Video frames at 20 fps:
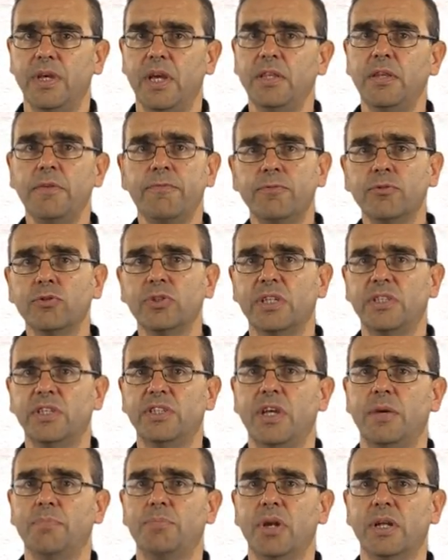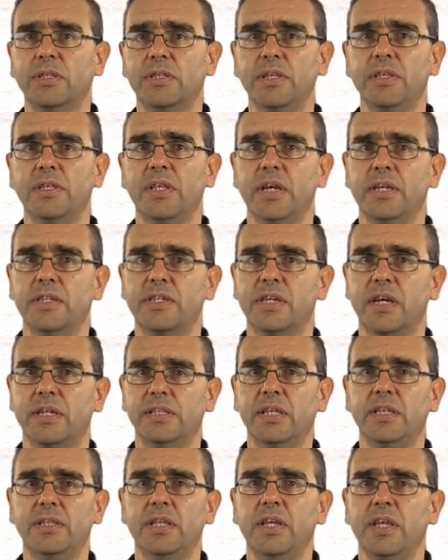È diffusa ad esempio la tendenza a
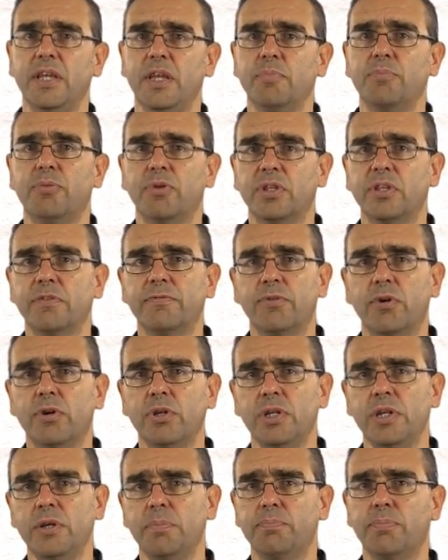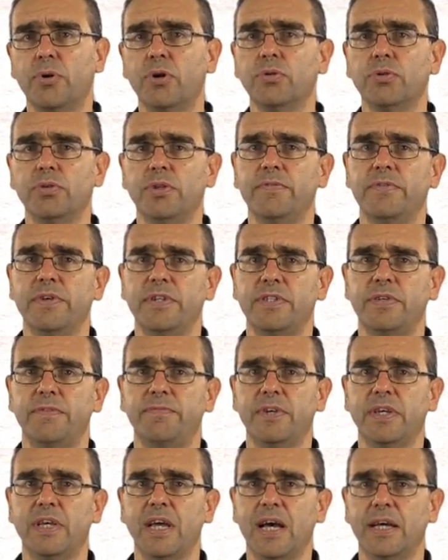detenere portafogli poco
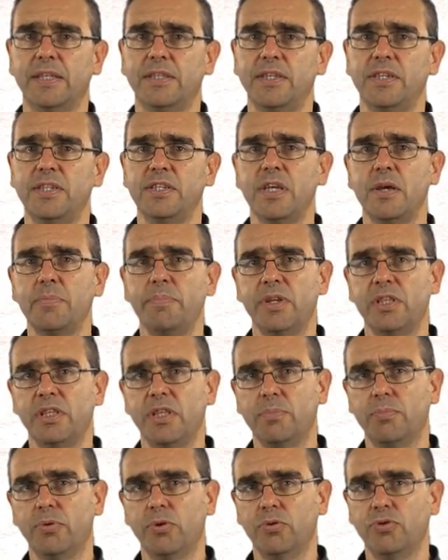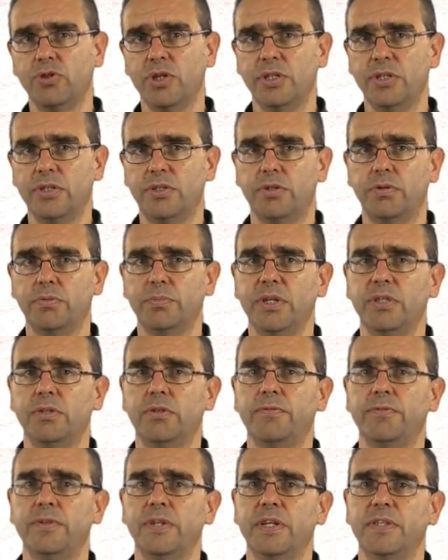diversificati sia per tipologia di
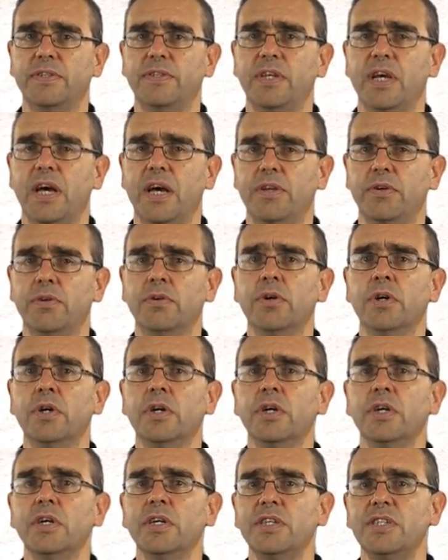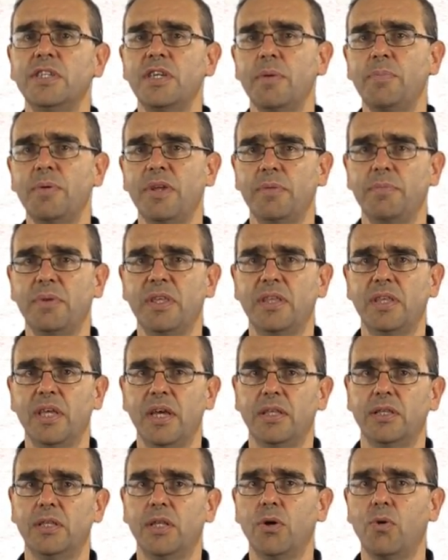strumento finanziario, sia per
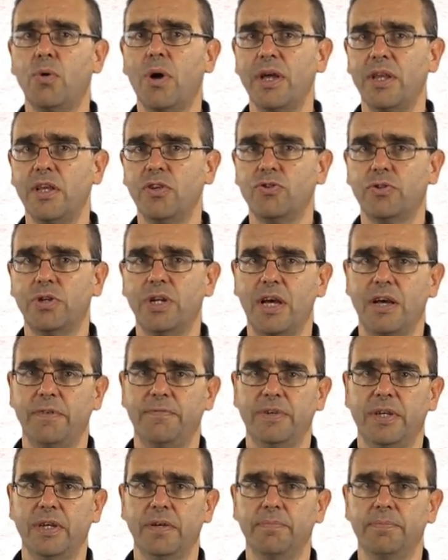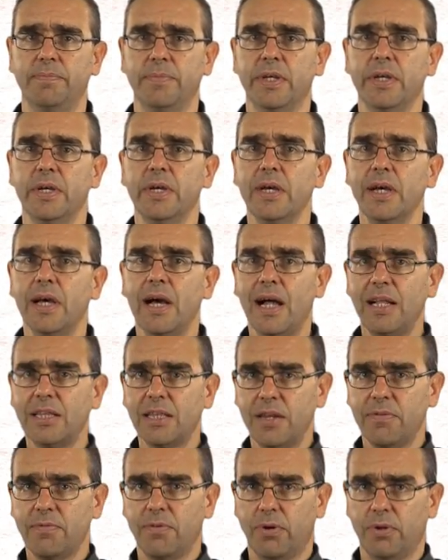emittente o area geografica.
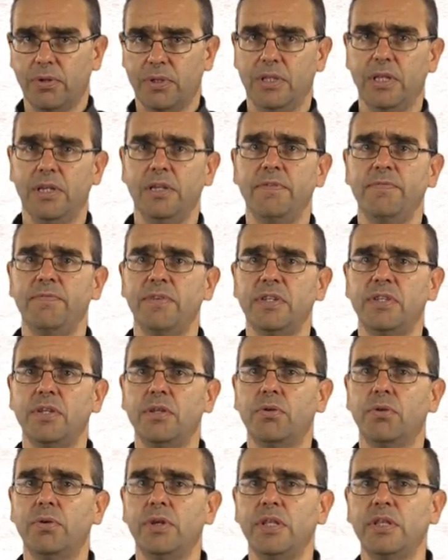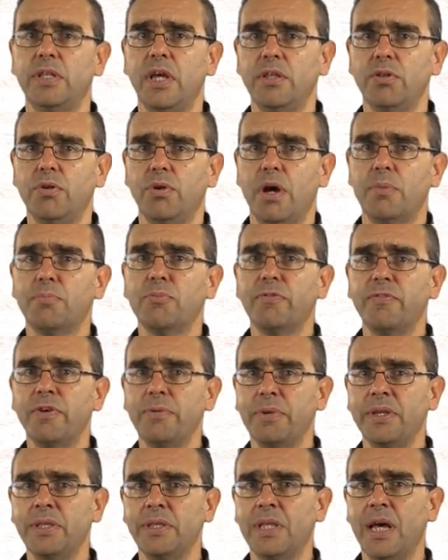Altre volte gli investitori tendono a
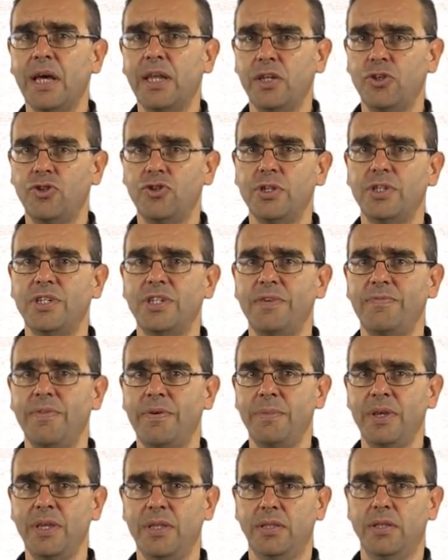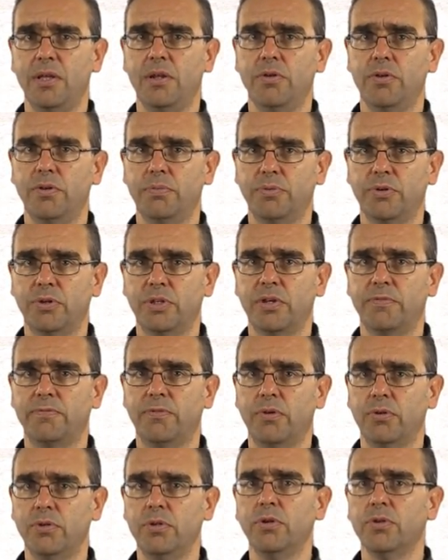movimentare eccessivamente il loro
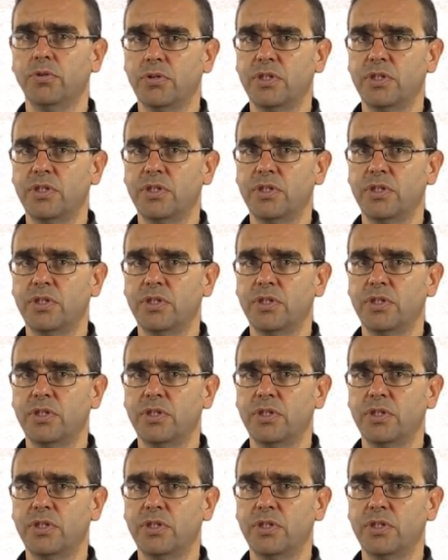portafoglio